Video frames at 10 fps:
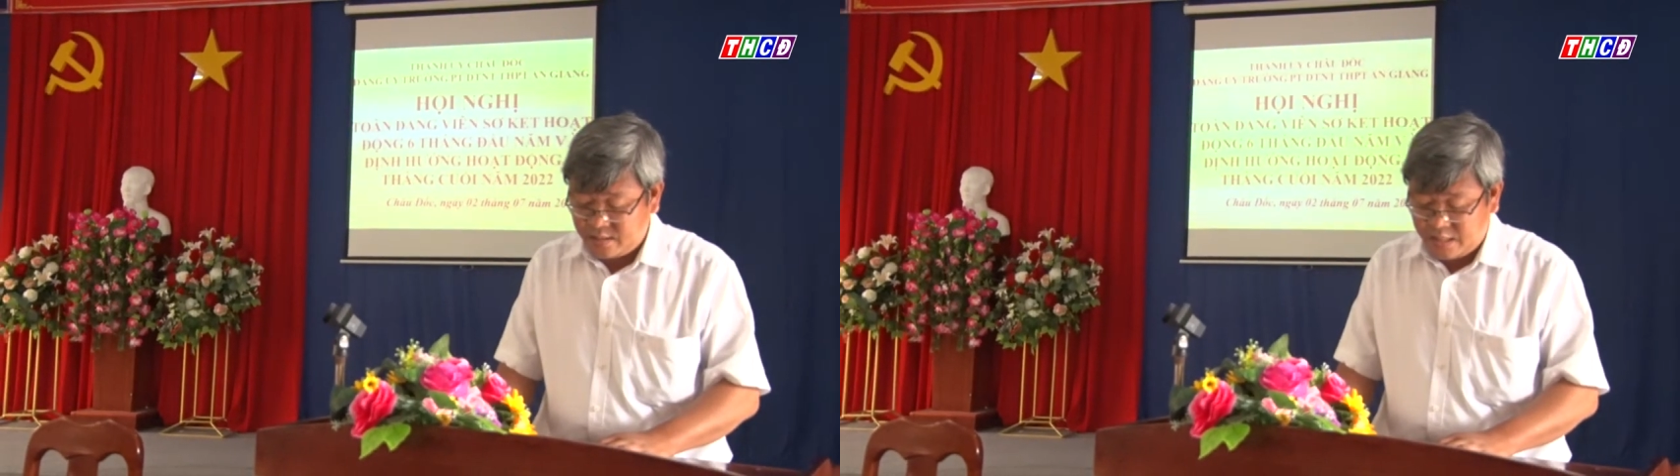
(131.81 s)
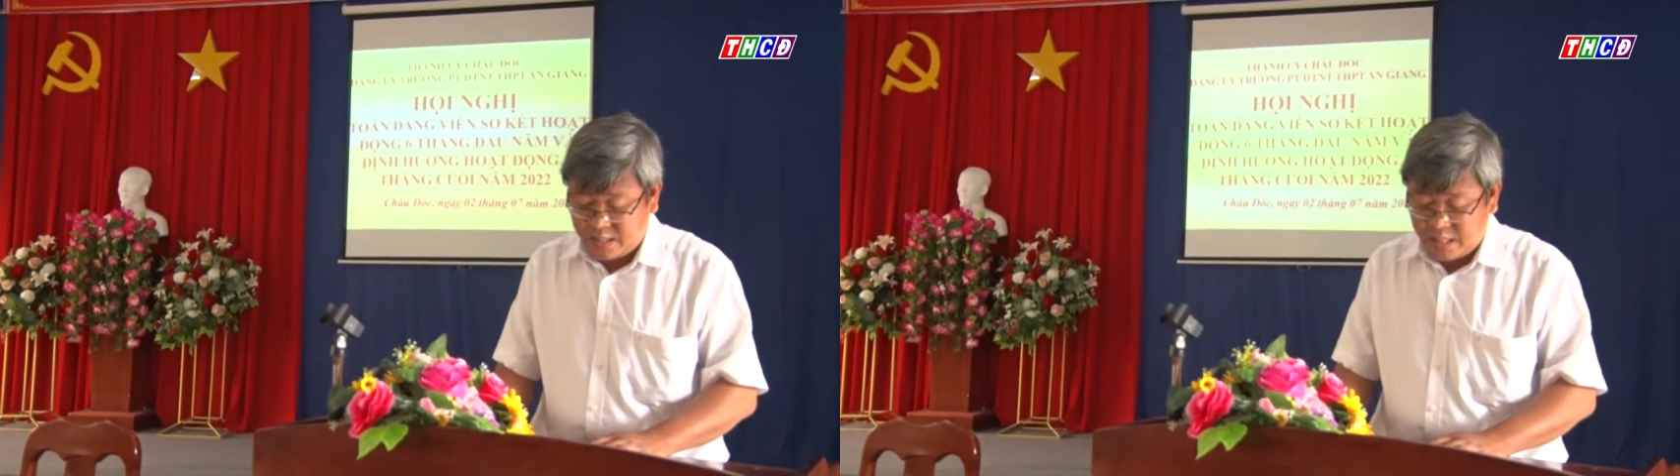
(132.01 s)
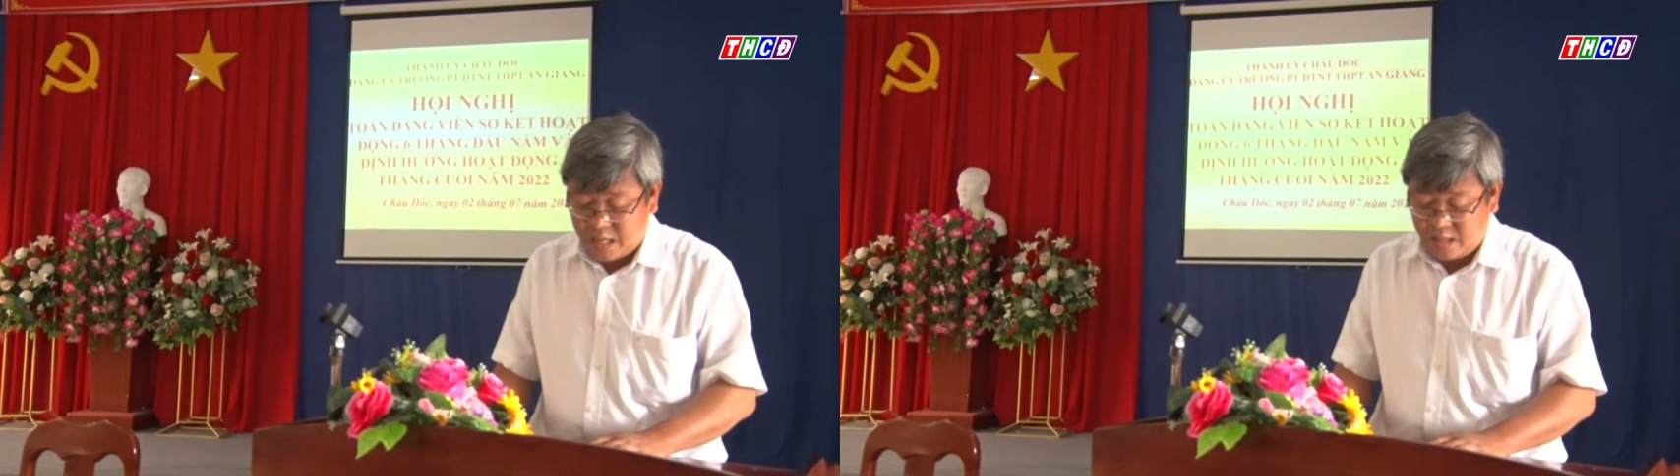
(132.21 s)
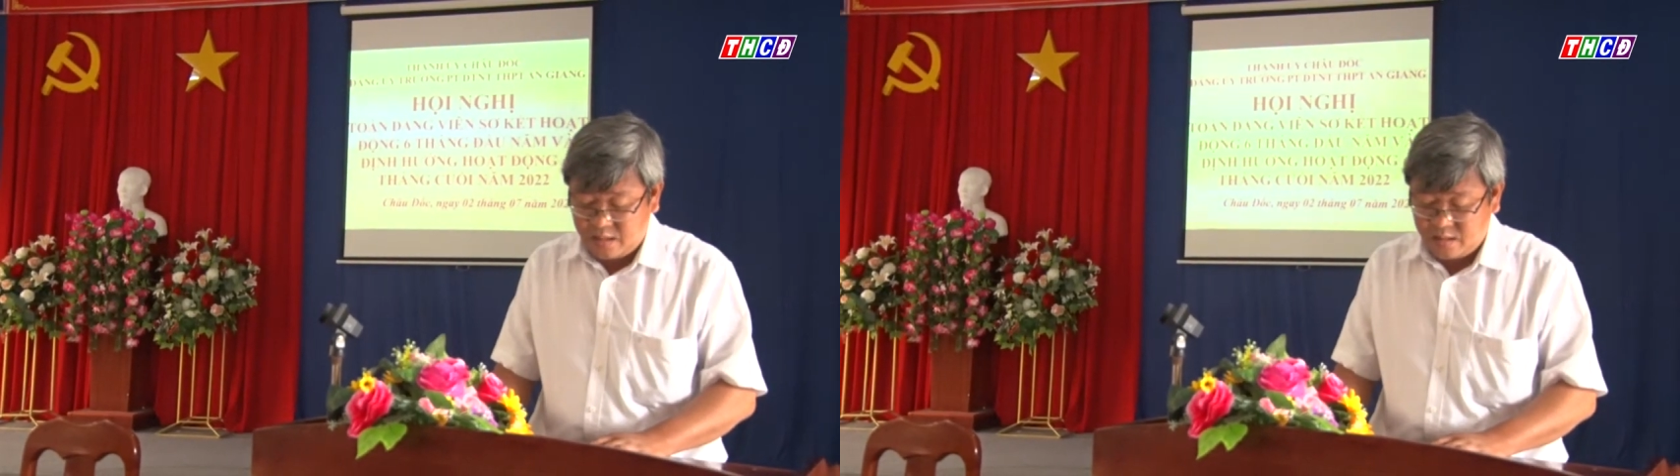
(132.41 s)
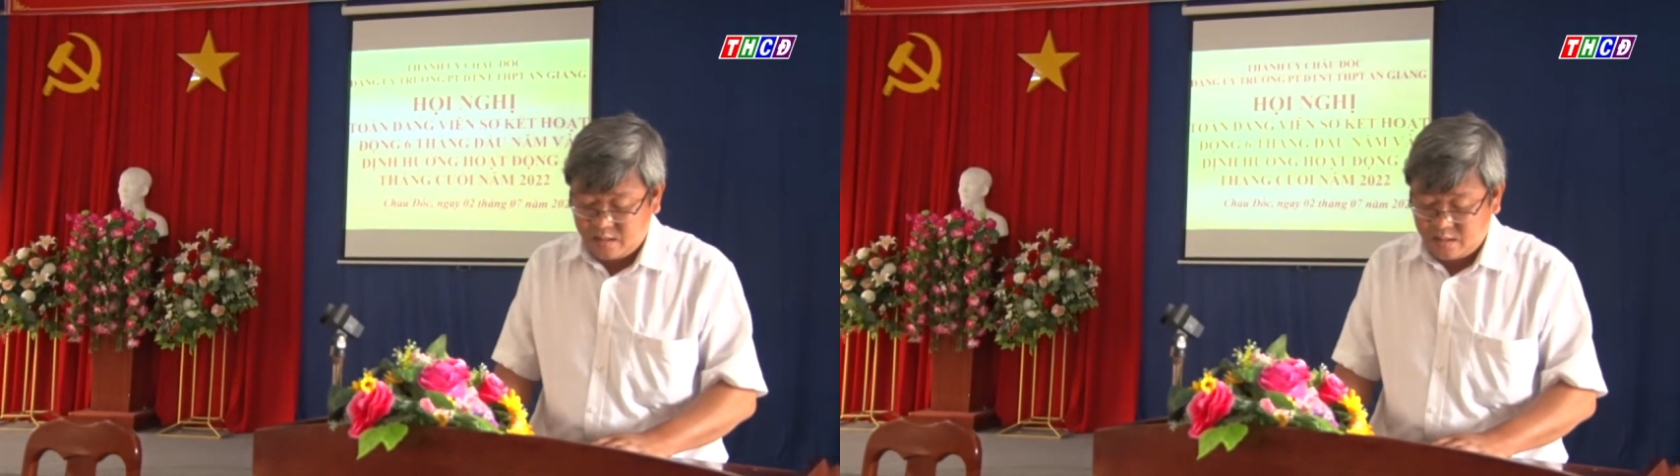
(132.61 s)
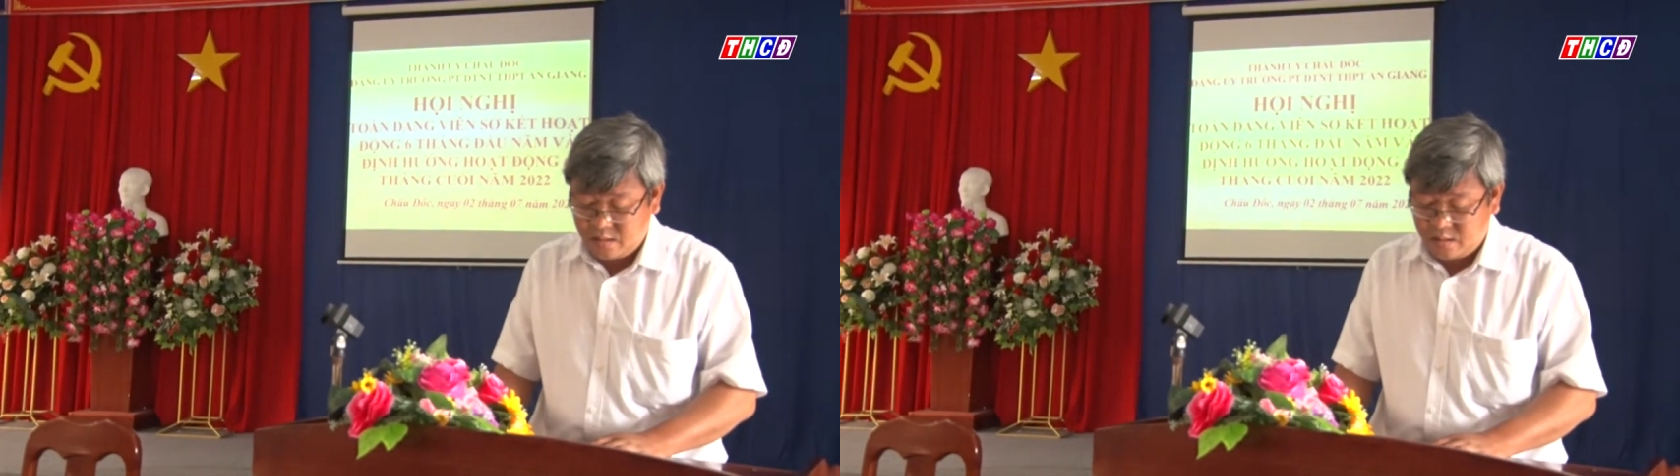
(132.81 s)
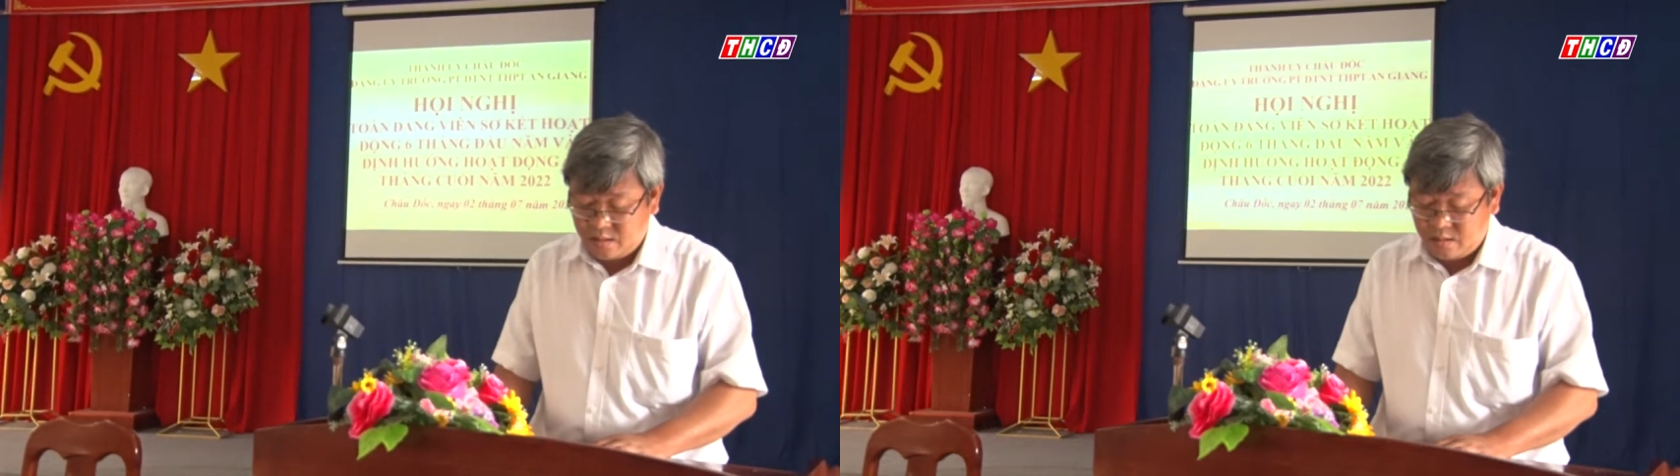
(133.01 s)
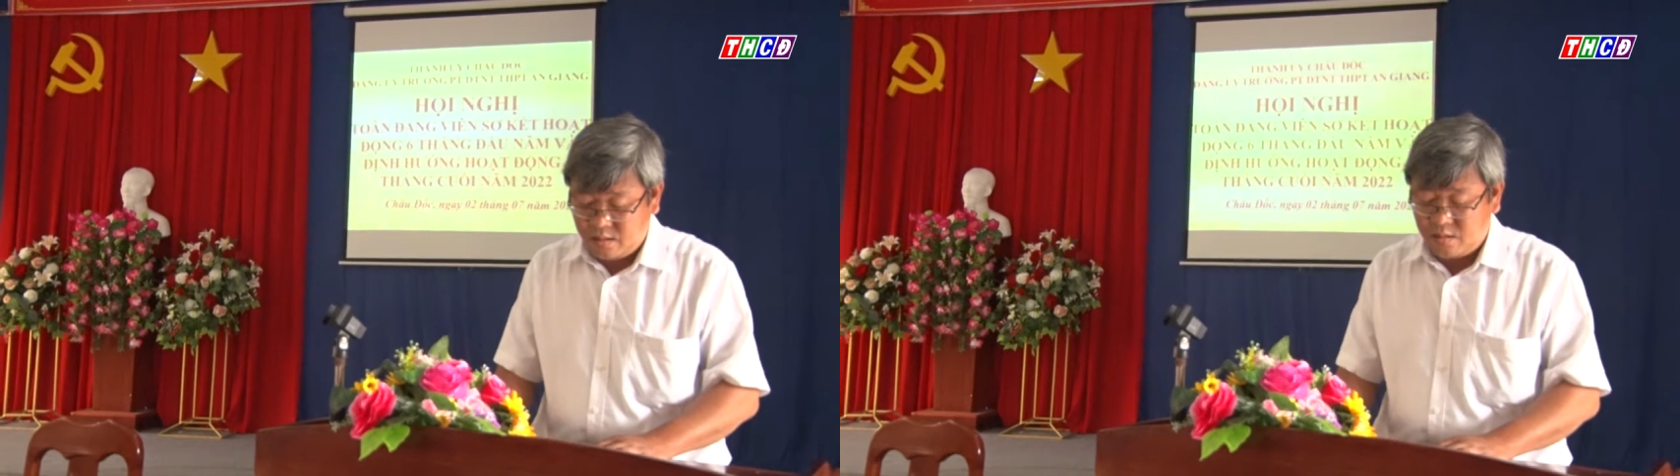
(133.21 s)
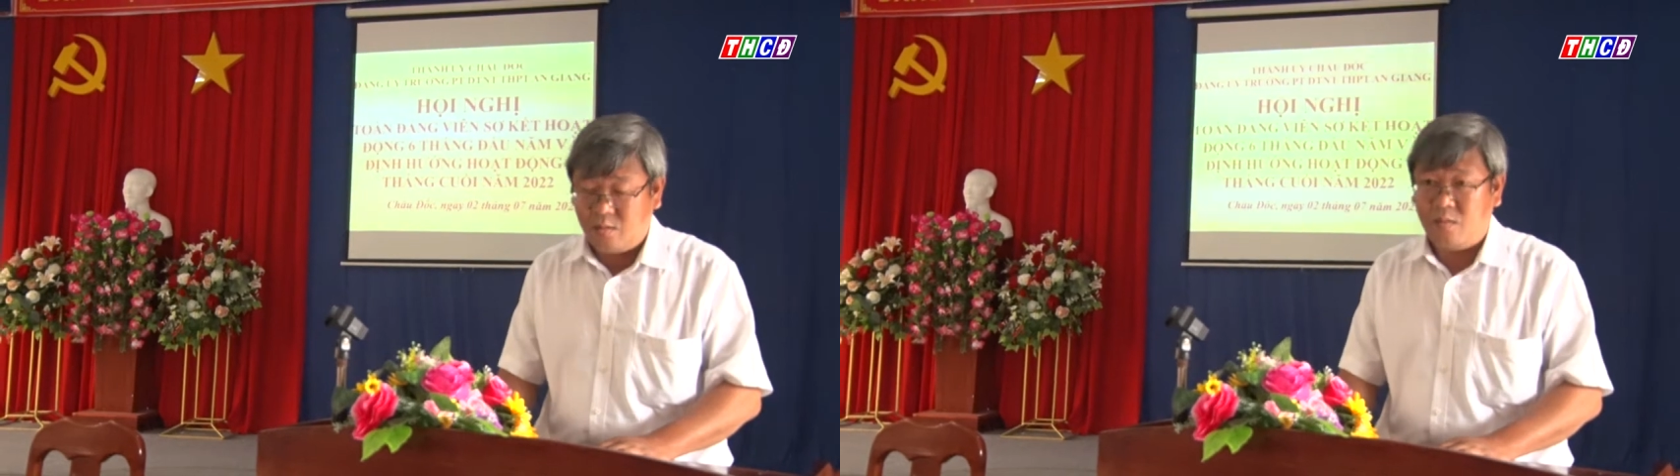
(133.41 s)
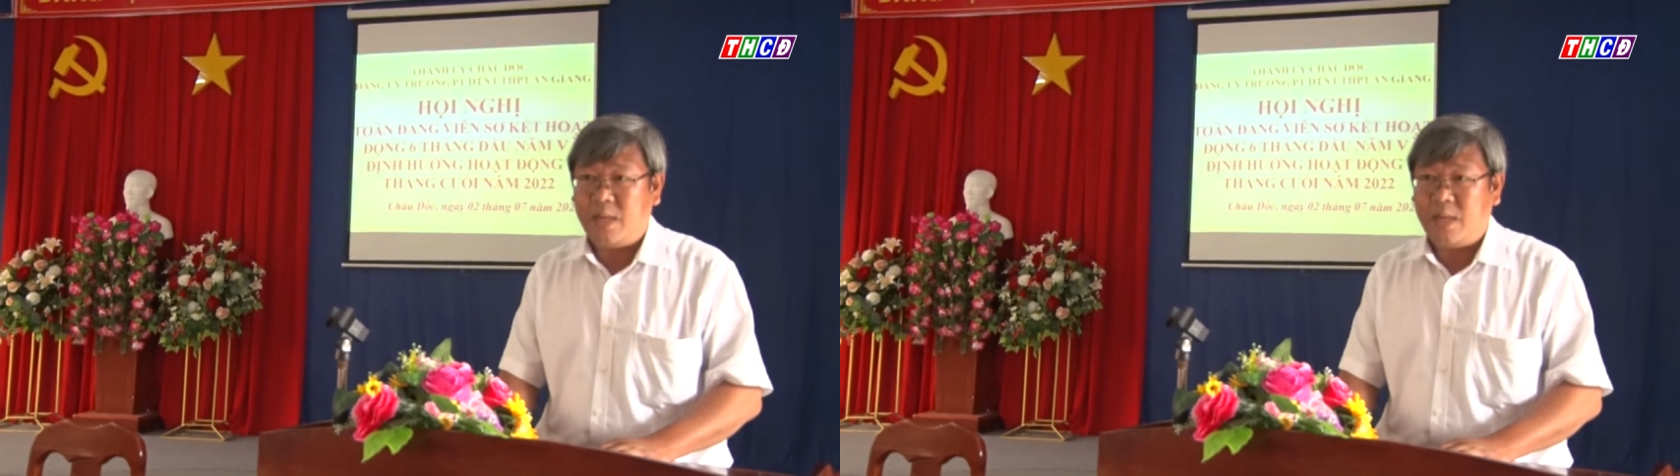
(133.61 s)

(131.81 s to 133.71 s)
có đạo đức cách mạng trong sáng,